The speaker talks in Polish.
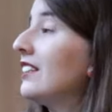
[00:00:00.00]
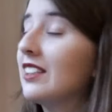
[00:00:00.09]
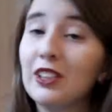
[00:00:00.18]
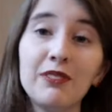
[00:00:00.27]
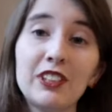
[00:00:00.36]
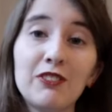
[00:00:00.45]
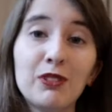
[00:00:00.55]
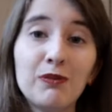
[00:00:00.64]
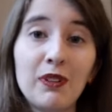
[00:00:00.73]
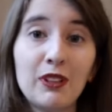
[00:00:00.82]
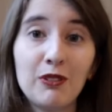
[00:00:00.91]
Natomiast w
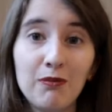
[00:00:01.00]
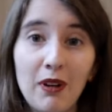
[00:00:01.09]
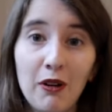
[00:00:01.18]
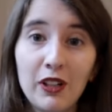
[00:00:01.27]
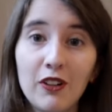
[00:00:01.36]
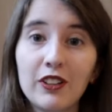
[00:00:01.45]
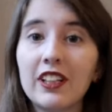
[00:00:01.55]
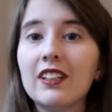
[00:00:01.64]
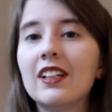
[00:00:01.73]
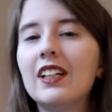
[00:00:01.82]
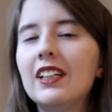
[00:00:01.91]
przypadku małych
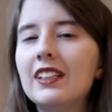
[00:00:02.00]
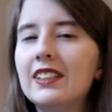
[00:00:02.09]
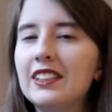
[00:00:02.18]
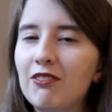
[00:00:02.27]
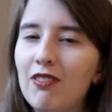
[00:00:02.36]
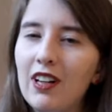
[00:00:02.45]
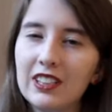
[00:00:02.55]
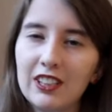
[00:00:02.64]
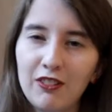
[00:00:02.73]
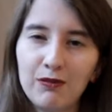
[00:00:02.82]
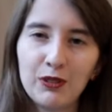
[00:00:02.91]
okien i
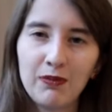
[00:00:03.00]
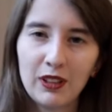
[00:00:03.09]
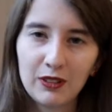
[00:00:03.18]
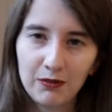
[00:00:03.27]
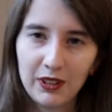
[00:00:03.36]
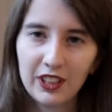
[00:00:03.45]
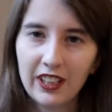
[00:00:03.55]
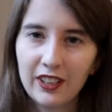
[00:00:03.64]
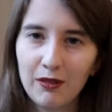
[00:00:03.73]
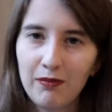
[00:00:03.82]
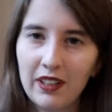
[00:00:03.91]
zwłaszcza w przypadku mieszkań na